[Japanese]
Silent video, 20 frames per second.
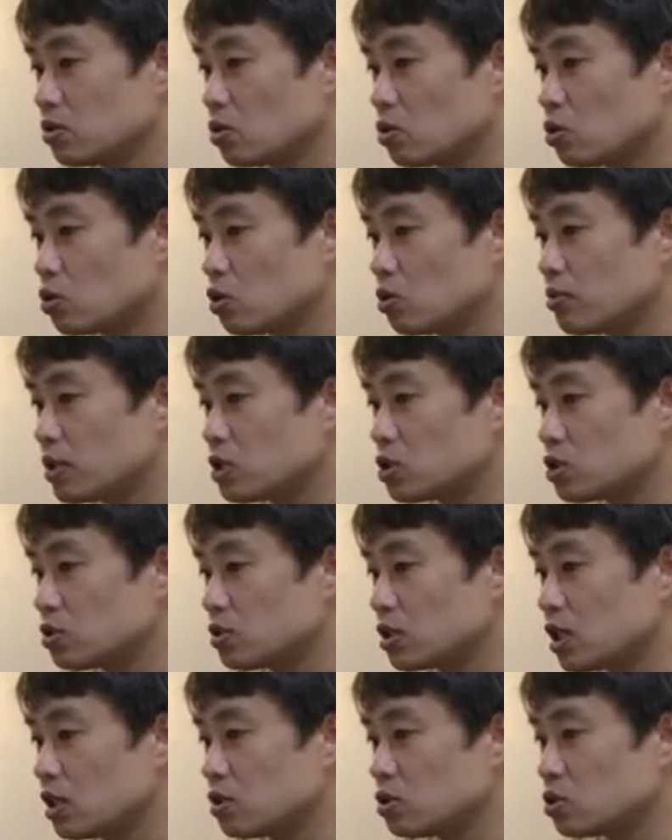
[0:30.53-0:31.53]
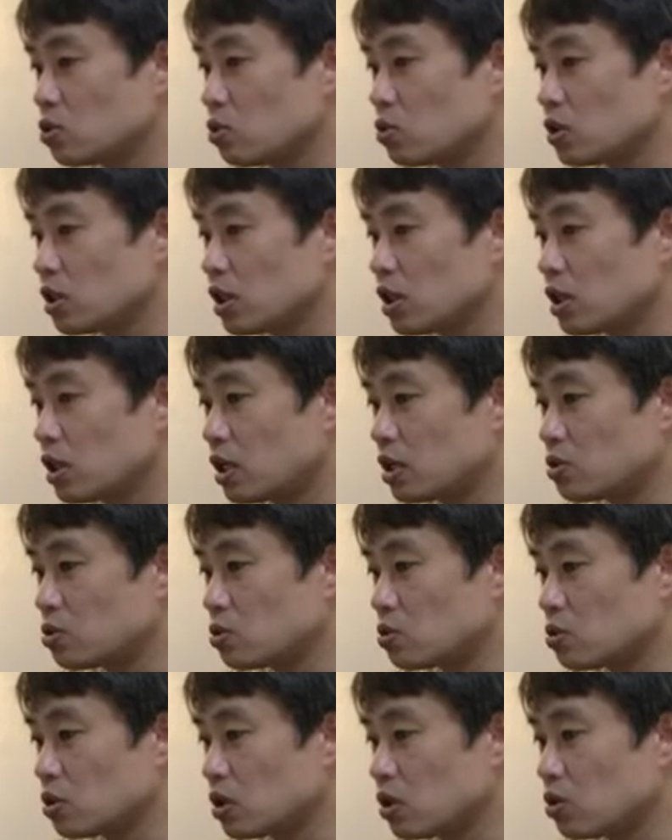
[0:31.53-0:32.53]
好ましくない想定外の
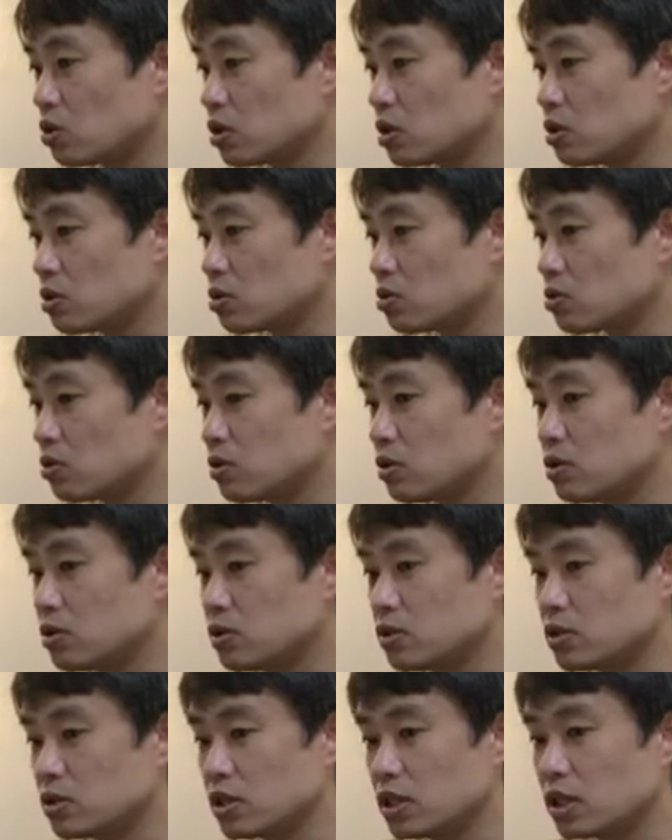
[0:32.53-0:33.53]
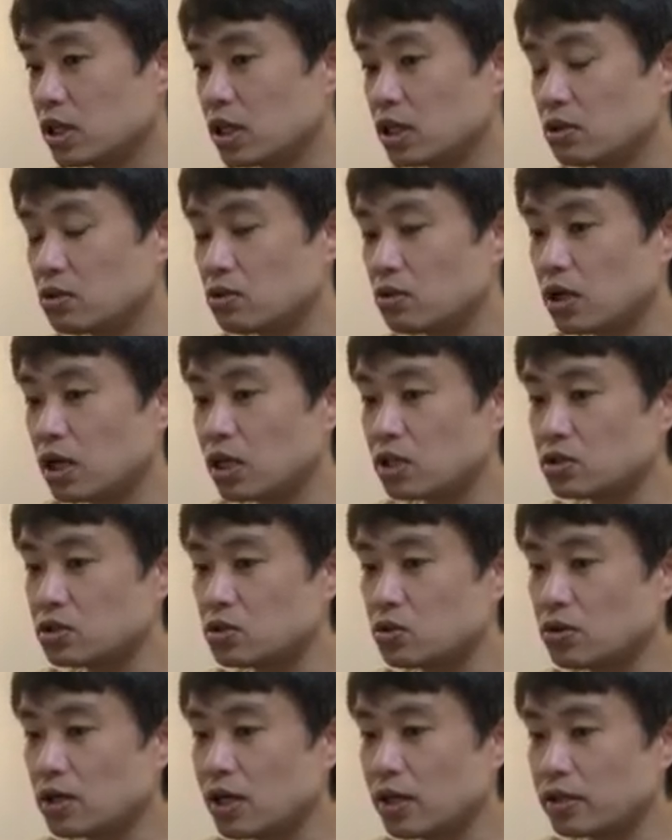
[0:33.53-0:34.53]
ことが起きると怒りの感
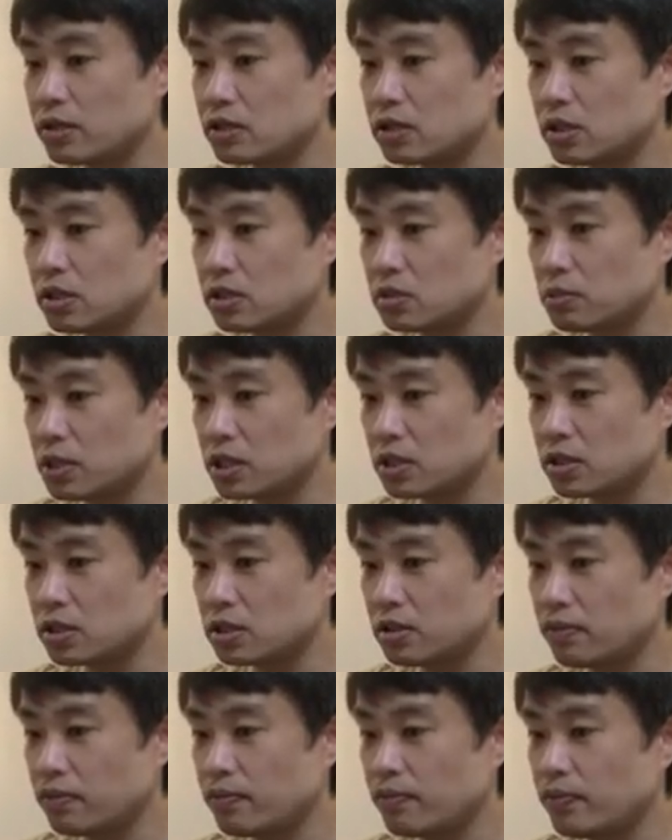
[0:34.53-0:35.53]
情が発生します